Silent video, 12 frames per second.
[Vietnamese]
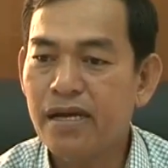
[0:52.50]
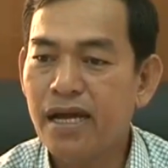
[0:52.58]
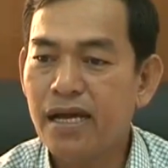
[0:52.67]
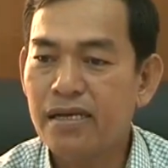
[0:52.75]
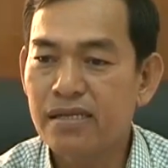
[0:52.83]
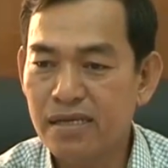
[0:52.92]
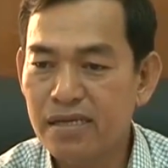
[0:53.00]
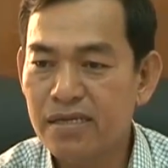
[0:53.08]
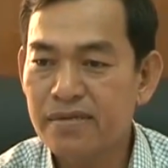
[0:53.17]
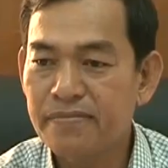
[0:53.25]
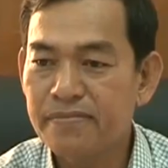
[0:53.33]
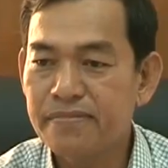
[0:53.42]
thức ăn tự
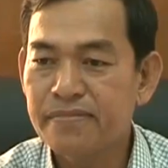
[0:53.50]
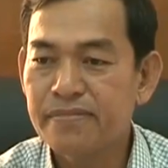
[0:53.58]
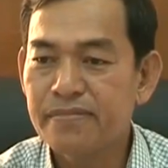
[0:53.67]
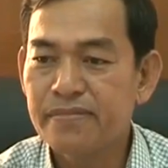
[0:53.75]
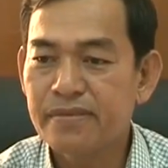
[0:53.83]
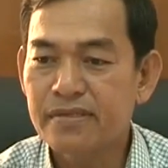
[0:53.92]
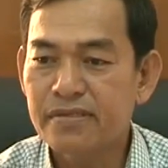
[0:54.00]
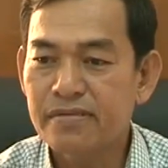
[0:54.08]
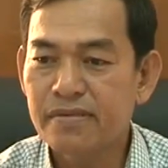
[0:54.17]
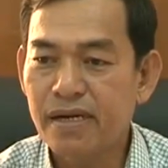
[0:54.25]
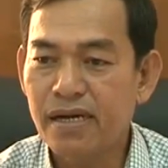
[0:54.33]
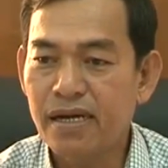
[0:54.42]
nhiên
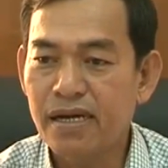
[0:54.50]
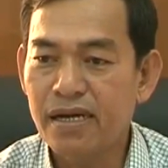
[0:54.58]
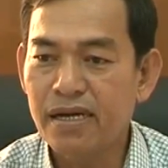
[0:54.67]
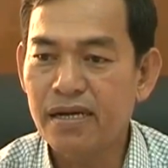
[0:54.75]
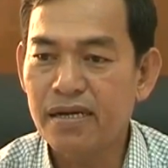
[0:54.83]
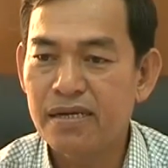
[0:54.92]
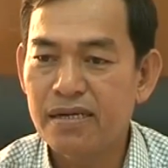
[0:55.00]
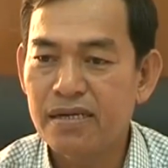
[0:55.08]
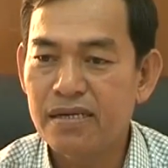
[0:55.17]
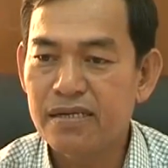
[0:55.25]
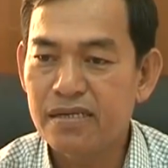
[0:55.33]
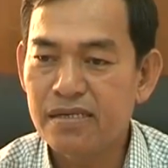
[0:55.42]
và
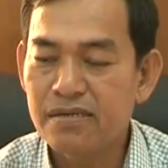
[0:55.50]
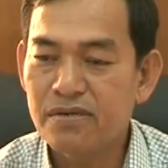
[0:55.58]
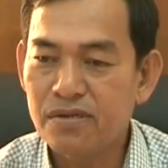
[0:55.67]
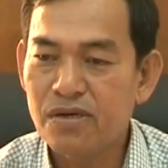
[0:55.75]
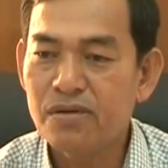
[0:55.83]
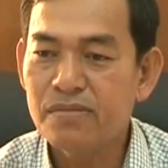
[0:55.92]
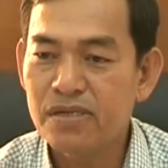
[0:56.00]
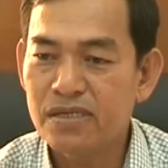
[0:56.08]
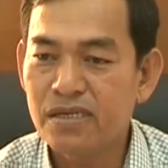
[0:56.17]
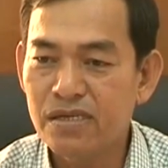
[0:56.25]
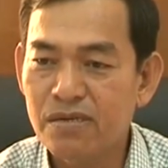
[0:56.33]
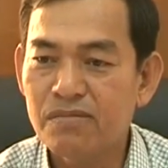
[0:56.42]
khi con tôm nó
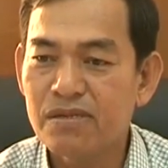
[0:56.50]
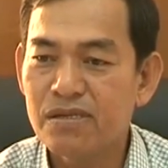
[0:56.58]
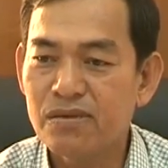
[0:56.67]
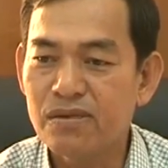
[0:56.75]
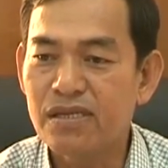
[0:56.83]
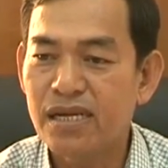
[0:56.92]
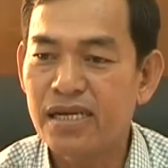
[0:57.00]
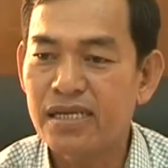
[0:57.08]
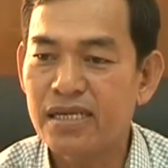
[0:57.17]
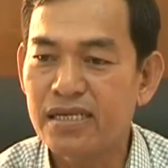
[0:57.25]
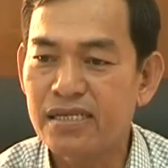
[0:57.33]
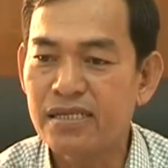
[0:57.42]
sử dụng cái nguồn thức
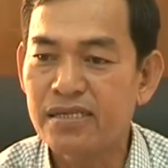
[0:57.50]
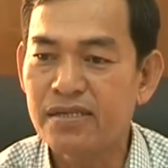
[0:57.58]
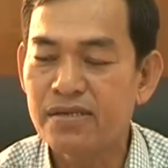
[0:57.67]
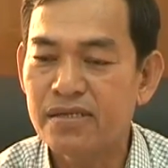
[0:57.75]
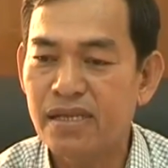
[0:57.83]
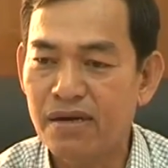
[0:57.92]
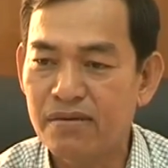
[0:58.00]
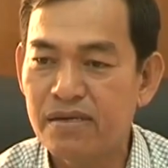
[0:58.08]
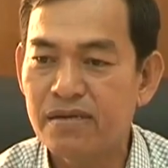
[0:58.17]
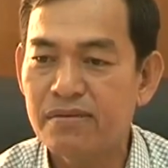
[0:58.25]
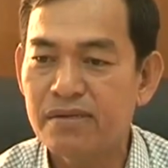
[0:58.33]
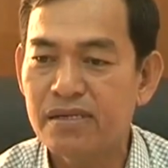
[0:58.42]
ăn này thì nó
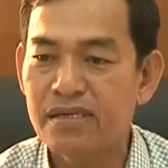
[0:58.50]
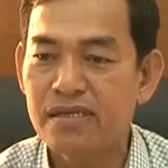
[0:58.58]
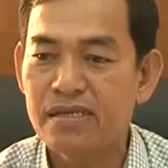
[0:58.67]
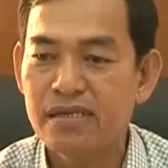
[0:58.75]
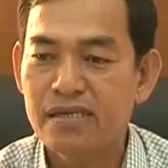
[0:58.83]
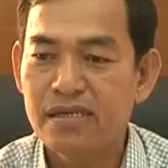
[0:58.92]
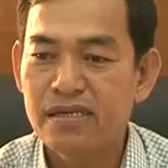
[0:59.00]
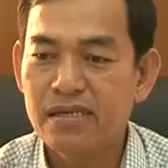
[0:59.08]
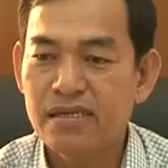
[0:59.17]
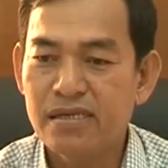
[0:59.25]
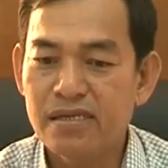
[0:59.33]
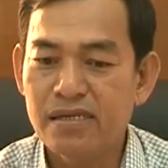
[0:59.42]
tạo ra một cái
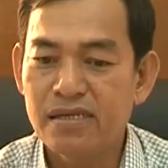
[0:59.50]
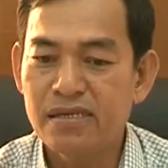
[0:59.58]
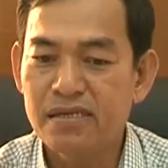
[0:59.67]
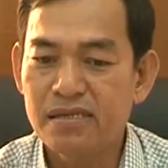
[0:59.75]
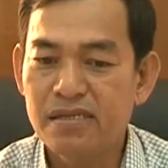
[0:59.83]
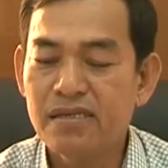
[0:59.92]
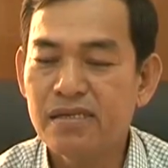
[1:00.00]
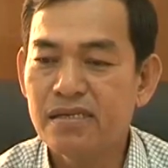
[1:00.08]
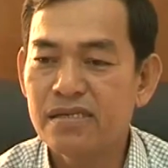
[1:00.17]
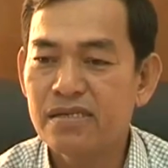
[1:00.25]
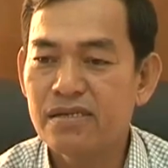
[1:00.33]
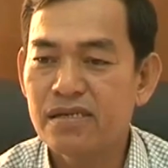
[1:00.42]
uh, dinh
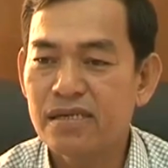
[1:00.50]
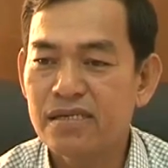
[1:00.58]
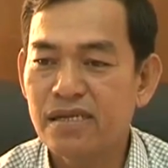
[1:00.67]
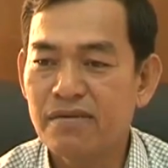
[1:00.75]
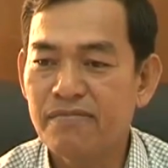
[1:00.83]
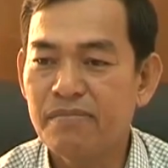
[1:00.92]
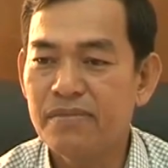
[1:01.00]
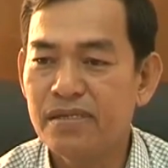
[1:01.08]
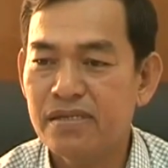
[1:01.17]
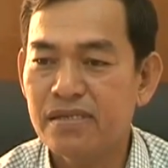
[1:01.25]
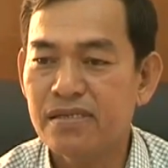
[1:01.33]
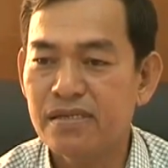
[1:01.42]
dưỡng cho cái sản phẩm
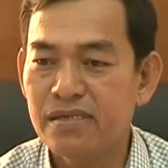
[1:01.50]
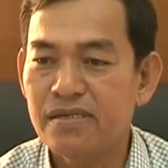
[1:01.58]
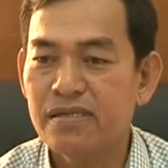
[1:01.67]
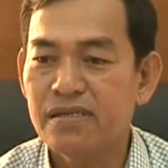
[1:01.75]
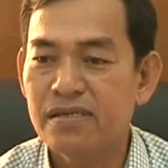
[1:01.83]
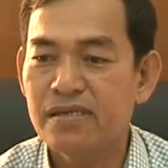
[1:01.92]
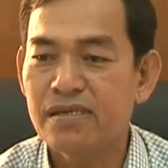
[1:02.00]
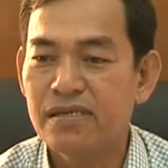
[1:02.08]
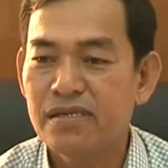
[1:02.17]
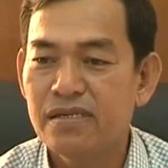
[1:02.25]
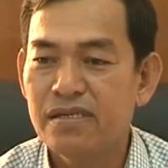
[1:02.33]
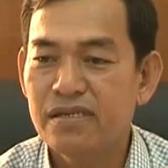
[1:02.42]
thì nó
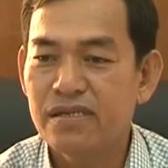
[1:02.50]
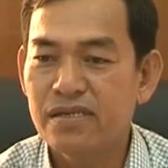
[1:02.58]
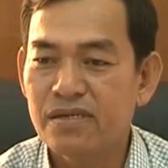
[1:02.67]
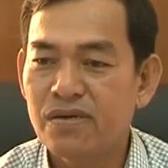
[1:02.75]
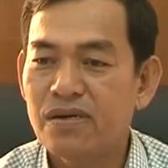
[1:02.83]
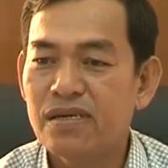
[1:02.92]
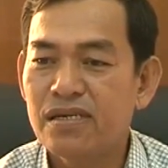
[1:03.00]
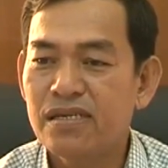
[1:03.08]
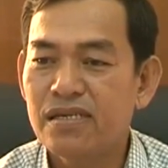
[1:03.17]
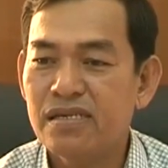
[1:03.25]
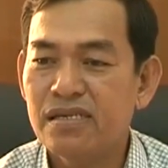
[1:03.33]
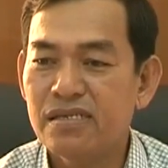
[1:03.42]
à, có cái
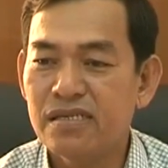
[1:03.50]
chất